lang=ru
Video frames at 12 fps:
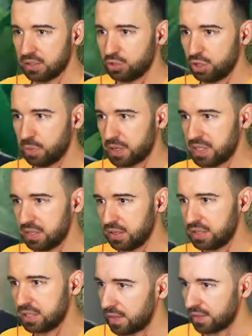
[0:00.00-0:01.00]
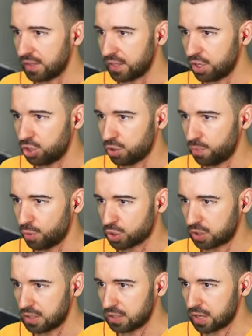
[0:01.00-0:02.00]
ничего не поделать. Ладно, она еще
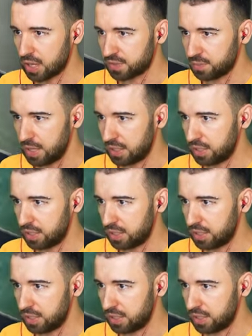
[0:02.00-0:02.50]
может один раз меня